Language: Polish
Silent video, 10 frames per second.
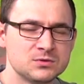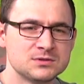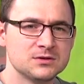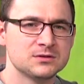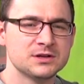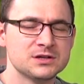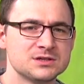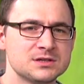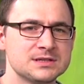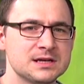co ono
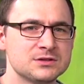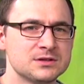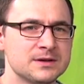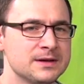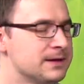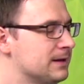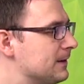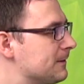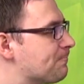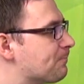jeszcze znaczy.
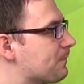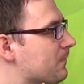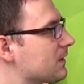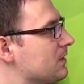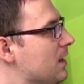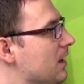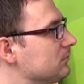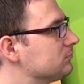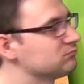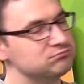Ja.
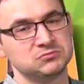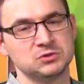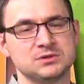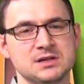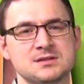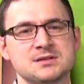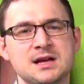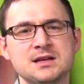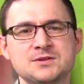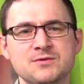Und das ist
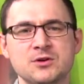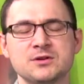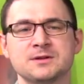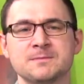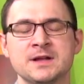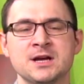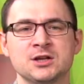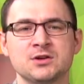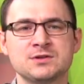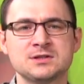alles für heute.
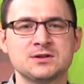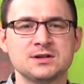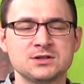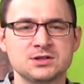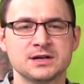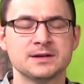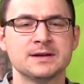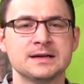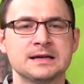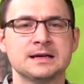To wszystko na dzisiaj.
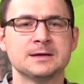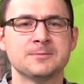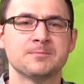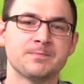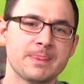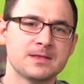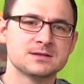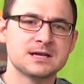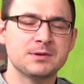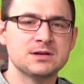
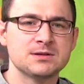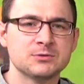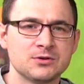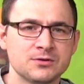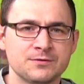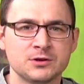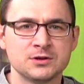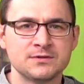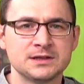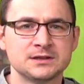Zapraszam do
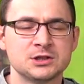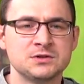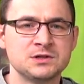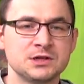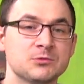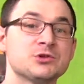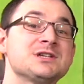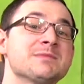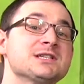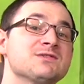wykonywania tych ćwiczeń.
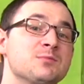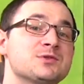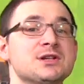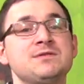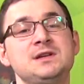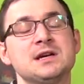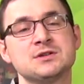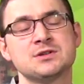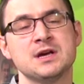Możecie Państwo przewijać